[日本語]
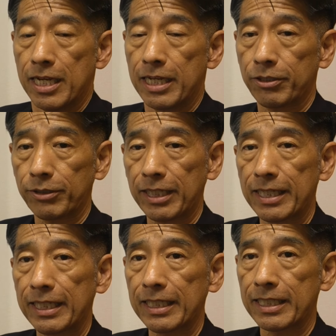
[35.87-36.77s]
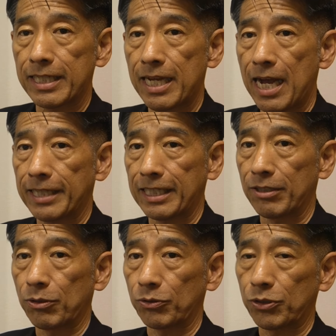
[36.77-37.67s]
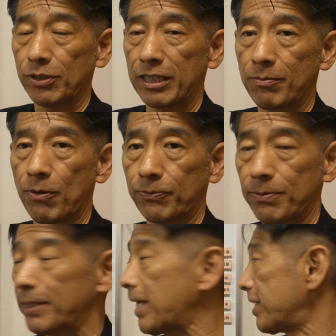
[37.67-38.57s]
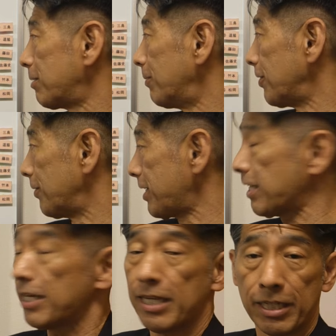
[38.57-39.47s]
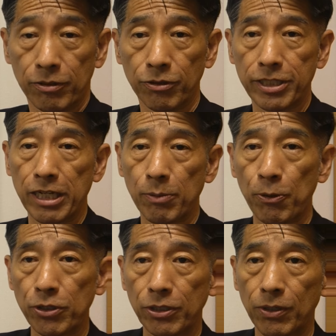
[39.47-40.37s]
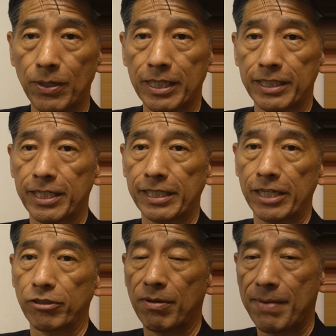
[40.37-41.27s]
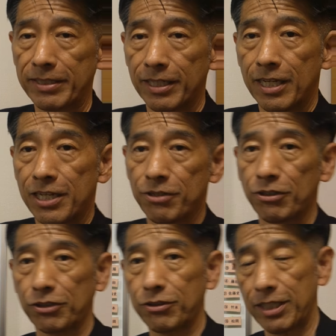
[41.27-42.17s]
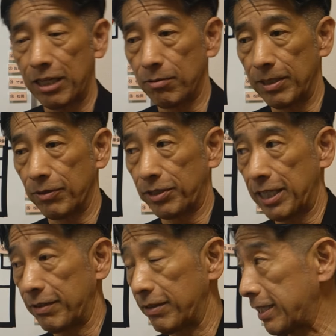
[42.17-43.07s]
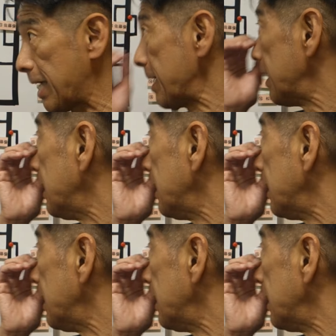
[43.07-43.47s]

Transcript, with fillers: えー、そういった中でですね、相手の特徴なども含めて、いつものように、この試合のポイントをお話していきたいと思います。よろしく最後までお付き合いください。